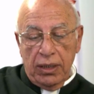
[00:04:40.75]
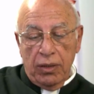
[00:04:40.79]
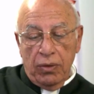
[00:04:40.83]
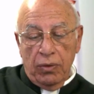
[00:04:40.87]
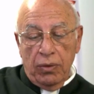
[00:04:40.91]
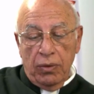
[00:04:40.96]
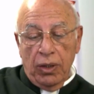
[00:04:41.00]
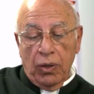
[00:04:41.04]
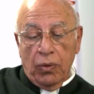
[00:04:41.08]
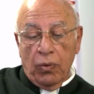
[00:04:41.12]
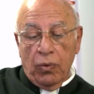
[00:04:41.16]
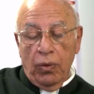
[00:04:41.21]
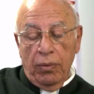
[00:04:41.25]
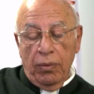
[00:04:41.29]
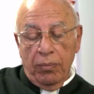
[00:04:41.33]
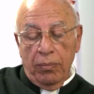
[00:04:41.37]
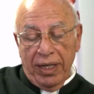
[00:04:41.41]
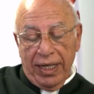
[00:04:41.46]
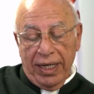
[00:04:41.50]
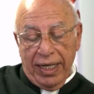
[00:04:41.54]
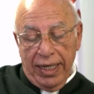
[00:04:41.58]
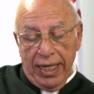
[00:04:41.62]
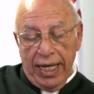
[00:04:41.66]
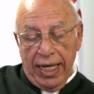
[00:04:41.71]
يقول
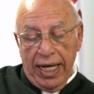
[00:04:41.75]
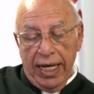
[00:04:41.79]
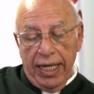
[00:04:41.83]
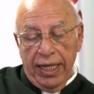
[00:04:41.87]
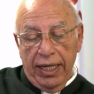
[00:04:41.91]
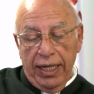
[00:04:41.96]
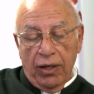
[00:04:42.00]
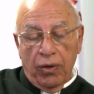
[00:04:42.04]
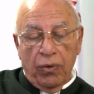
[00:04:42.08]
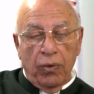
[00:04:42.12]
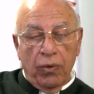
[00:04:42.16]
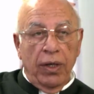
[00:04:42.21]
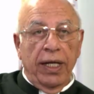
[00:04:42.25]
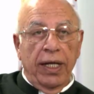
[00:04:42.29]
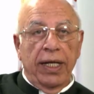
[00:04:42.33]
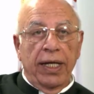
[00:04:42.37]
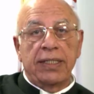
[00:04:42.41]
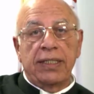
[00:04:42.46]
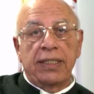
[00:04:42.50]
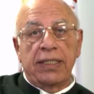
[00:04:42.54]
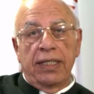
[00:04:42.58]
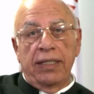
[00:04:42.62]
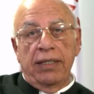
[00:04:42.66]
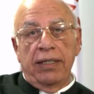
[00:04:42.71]
من خلاله يقول
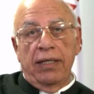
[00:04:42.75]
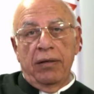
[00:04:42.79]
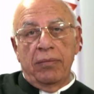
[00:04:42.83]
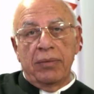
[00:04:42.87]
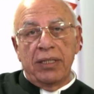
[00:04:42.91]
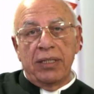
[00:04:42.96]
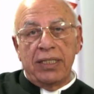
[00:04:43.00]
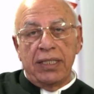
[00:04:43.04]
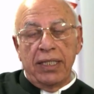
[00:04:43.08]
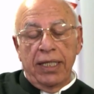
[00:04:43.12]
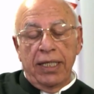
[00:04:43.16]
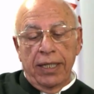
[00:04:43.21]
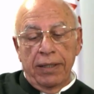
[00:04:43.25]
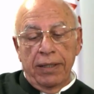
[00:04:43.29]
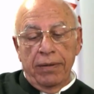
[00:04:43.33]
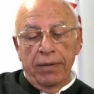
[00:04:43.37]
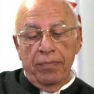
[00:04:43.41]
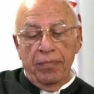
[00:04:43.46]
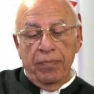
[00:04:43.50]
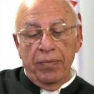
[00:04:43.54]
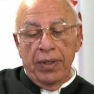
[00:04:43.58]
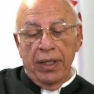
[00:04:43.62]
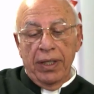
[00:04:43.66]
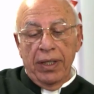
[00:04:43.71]
لنا السيد المسيح
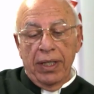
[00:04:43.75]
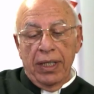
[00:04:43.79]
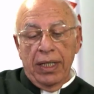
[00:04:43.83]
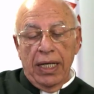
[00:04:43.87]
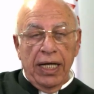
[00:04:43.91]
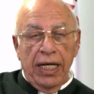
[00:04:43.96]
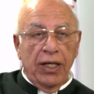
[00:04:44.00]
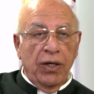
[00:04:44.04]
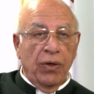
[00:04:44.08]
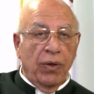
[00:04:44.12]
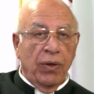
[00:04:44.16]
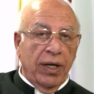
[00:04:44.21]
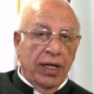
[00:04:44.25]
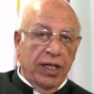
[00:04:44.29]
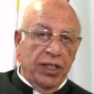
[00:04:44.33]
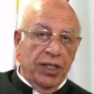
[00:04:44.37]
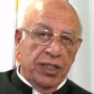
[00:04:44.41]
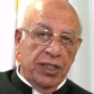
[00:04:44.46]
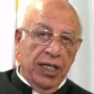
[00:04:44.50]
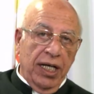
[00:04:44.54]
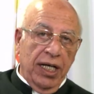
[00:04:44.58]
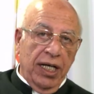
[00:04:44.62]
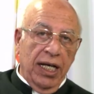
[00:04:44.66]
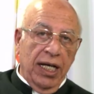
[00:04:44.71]
أيها
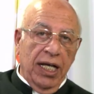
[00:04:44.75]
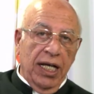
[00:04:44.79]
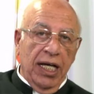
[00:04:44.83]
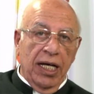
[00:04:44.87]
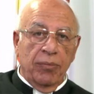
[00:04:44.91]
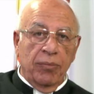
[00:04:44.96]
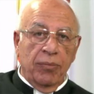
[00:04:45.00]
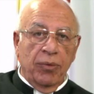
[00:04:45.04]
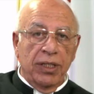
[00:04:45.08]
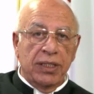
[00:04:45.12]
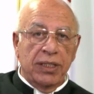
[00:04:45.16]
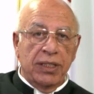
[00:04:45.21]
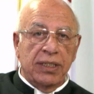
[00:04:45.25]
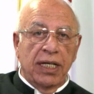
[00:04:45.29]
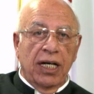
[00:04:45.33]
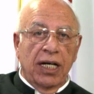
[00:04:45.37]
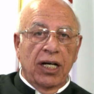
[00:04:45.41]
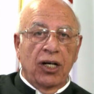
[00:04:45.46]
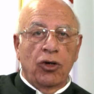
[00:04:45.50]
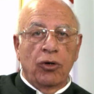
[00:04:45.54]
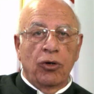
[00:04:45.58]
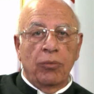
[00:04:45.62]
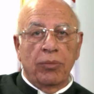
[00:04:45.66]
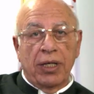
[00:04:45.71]
الرجال أحبوا
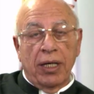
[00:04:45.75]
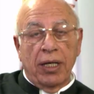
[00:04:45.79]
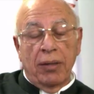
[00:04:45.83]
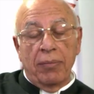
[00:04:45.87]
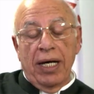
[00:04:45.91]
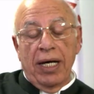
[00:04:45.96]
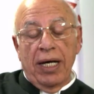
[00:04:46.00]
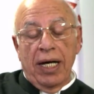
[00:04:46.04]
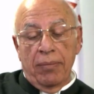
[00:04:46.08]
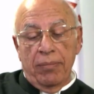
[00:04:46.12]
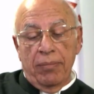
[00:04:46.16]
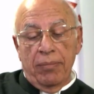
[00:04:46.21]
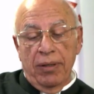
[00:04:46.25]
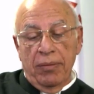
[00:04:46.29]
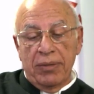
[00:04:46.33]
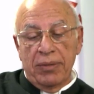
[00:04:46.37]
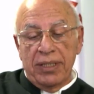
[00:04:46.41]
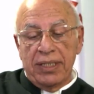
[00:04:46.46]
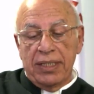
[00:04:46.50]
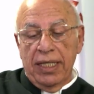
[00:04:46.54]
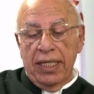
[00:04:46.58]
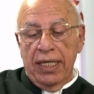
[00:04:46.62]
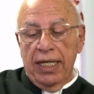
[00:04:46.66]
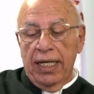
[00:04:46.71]
نساءكم كما أحب
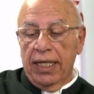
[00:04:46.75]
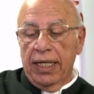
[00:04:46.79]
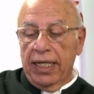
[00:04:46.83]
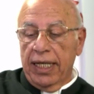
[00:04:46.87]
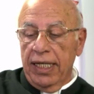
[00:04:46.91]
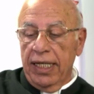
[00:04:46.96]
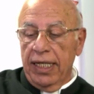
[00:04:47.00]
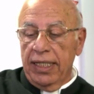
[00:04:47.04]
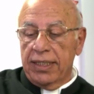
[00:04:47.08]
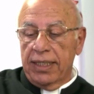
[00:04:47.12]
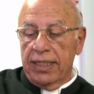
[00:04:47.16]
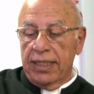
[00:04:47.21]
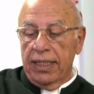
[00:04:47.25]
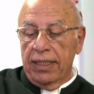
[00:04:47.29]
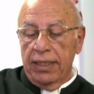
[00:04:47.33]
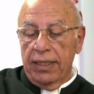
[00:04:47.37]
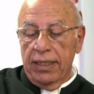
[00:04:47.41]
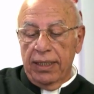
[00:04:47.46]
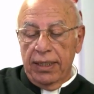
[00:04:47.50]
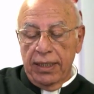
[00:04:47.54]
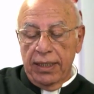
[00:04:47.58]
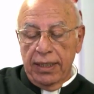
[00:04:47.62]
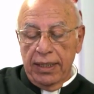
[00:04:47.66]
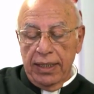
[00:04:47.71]
المسيح الكنيسة
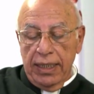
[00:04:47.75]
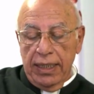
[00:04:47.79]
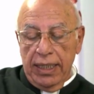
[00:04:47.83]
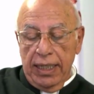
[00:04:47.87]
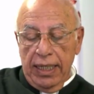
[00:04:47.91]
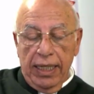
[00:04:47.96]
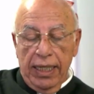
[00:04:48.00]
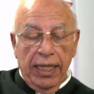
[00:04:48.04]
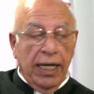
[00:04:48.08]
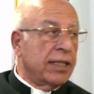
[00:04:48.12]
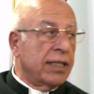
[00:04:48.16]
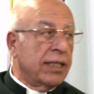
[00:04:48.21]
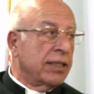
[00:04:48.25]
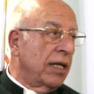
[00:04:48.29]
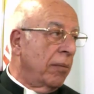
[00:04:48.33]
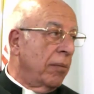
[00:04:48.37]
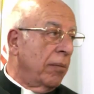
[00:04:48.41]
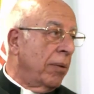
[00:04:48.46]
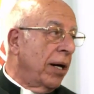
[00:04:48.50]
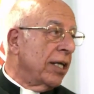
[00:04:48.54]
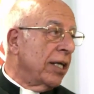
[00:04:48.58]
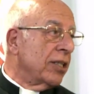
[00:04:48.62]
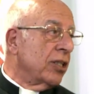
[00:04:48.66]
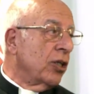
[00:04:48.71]
ليخضع
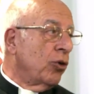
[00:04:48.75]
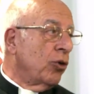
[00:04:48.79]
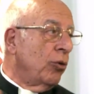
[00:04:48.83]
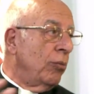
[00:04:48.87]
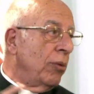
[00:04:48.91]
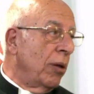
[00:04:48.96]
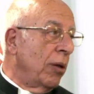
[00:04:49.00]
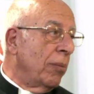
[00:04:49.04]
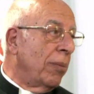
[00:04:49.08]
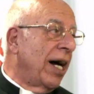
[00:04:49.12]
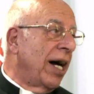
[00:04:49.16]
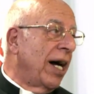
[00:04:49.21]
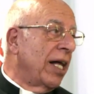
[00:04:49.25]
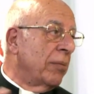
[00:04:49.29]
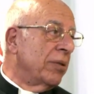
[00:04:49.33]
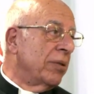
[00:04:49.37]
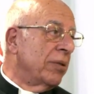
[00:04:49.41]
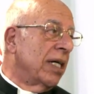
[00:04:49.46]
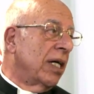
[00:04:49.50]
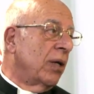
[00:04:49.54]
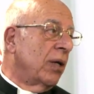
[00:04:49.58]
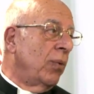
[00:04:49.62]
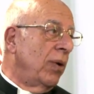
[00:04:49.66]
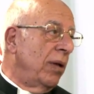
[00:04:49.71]
بعضكم لبعض
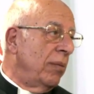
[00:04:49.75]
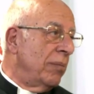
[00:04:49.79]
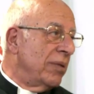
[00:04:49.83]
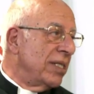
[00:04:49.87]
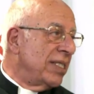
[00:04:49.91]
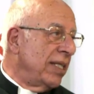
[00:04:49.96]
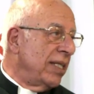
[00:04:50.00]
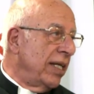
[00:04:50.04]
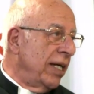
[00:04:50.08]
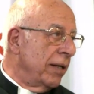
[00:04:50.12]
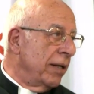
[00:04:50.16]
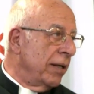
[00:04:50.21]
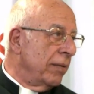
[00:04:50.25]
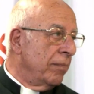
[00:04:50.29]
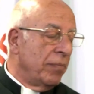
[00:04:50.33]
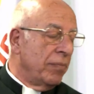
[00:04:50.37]
بتقوى المسيح